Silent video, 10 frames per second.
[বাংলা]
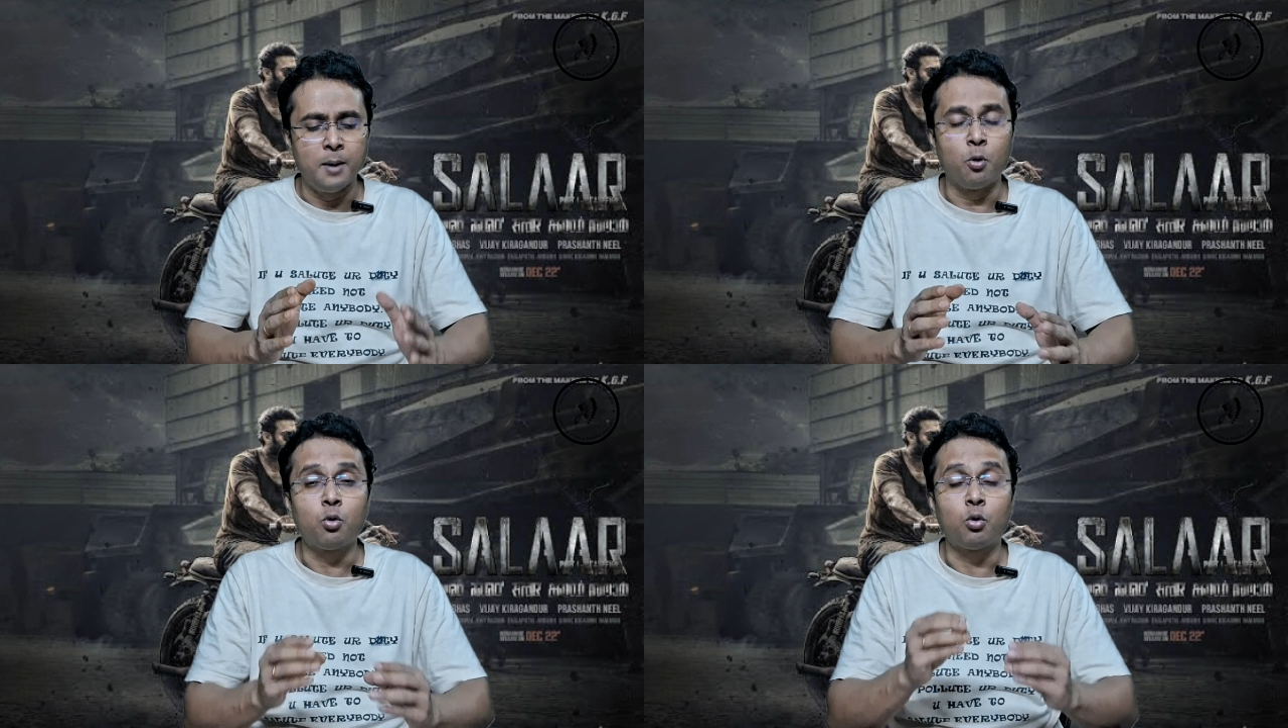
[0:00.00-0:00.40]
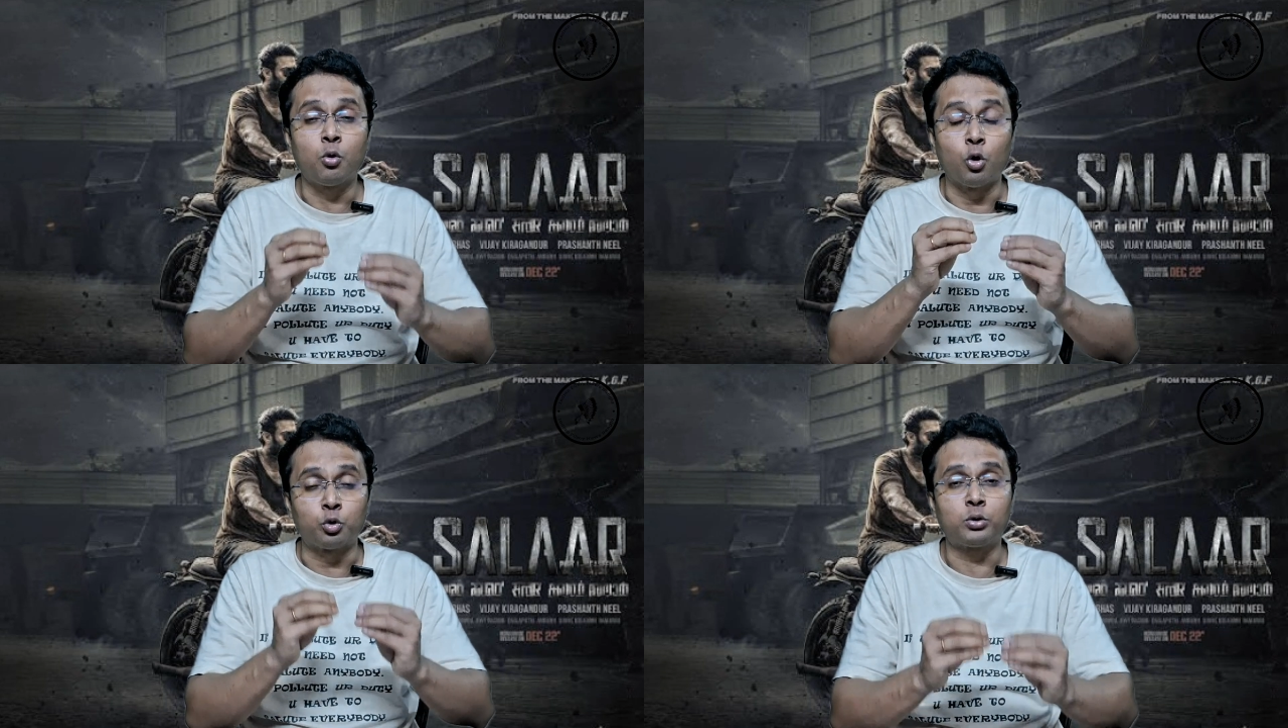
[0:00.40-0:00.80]
এবং
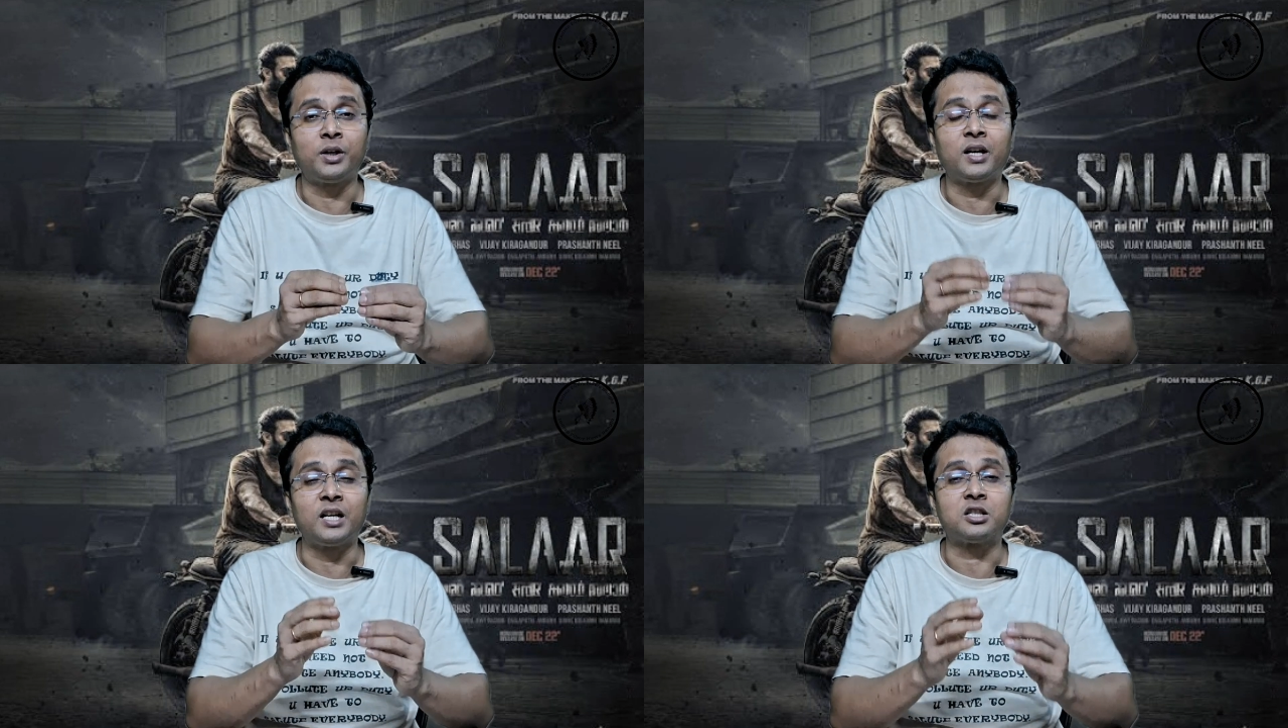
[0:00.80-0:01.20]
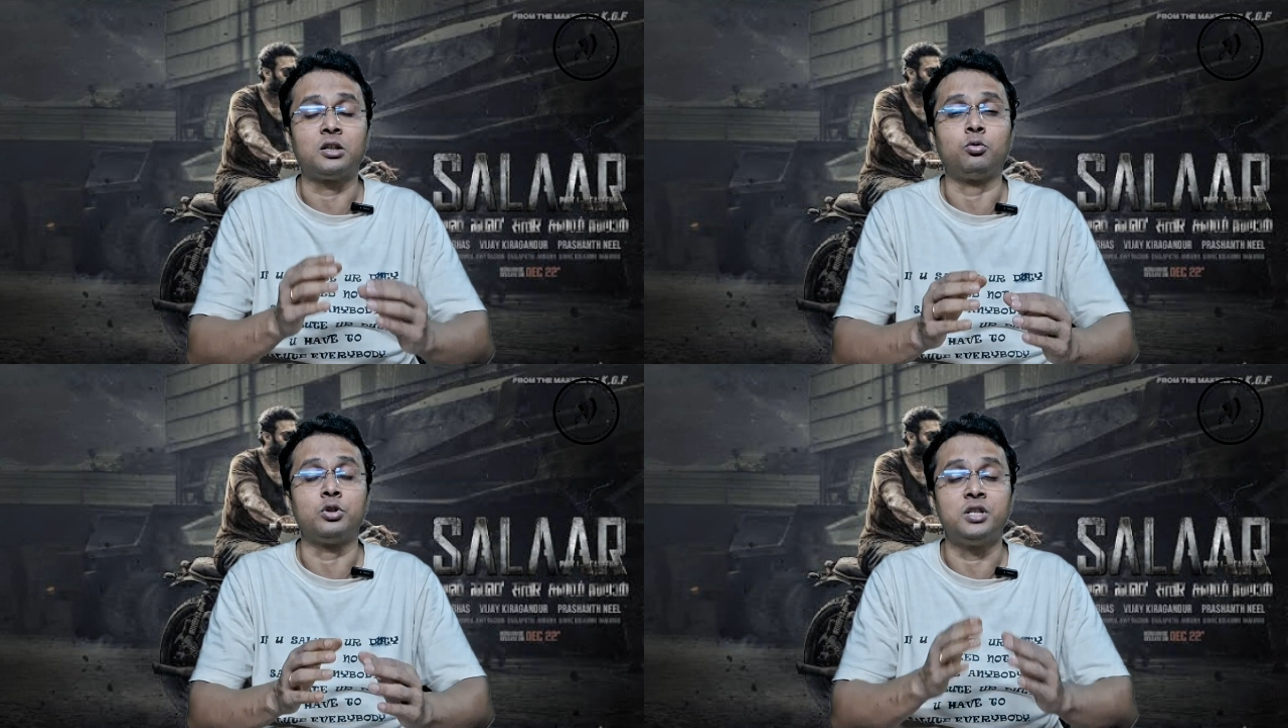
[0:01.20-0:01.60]
গতকালে
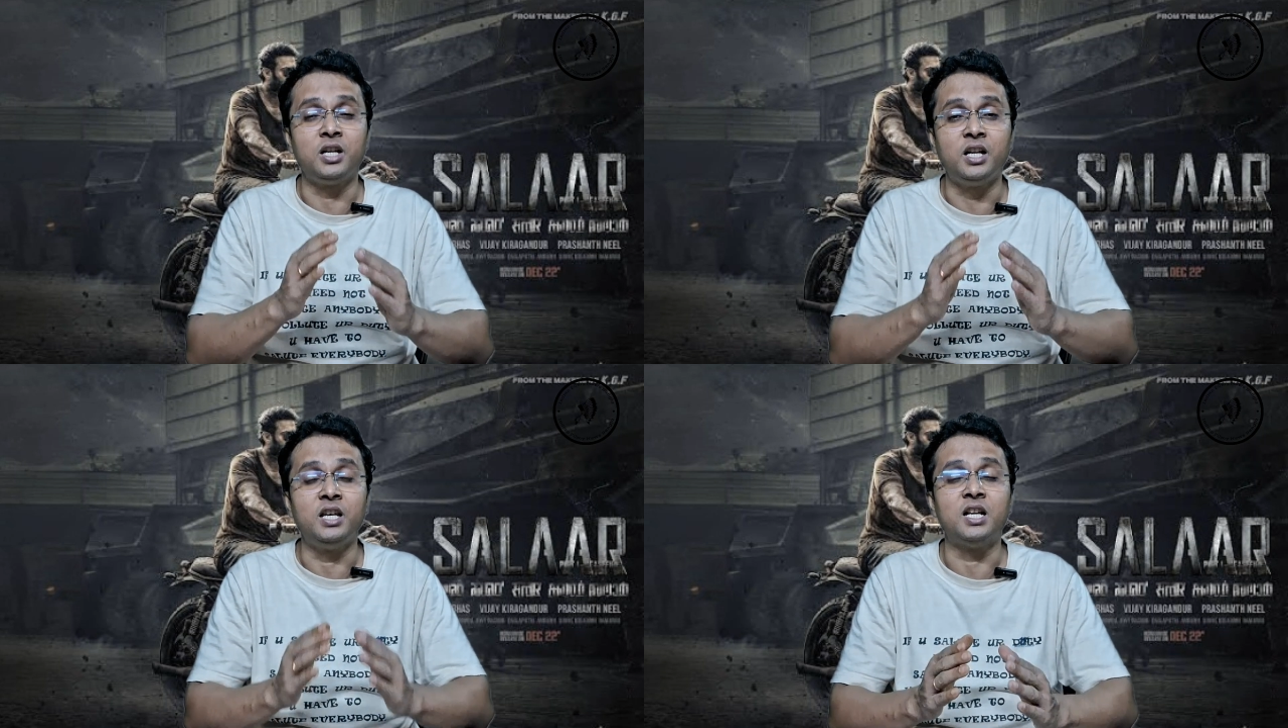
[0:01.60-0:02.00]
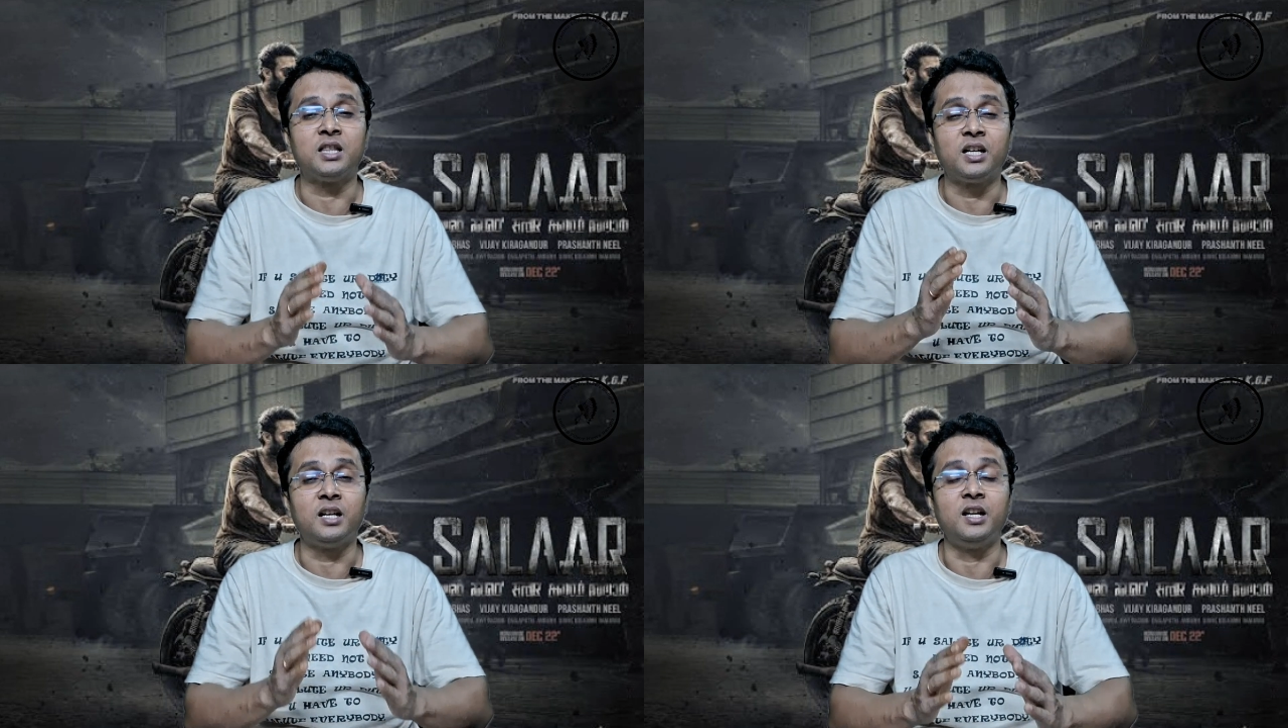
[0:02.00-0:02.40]
কালেকশন করেছে ইন্ডিয়া
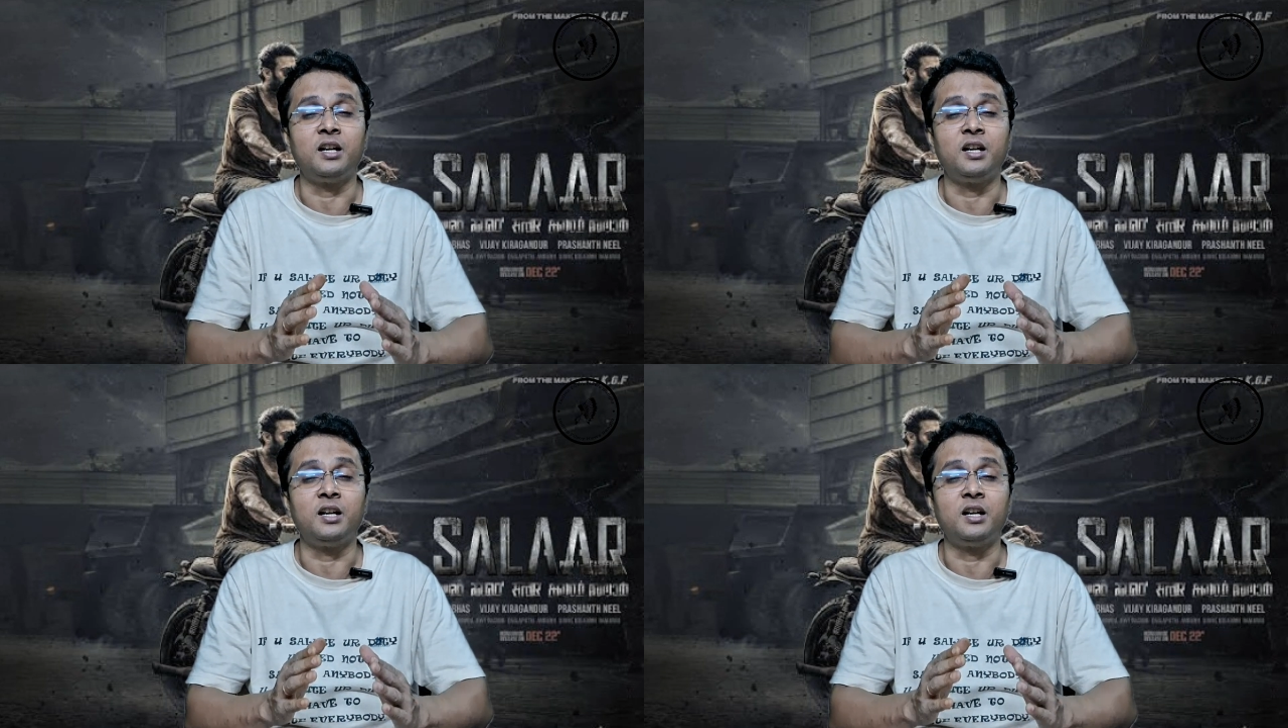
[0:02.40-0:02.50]
থেকে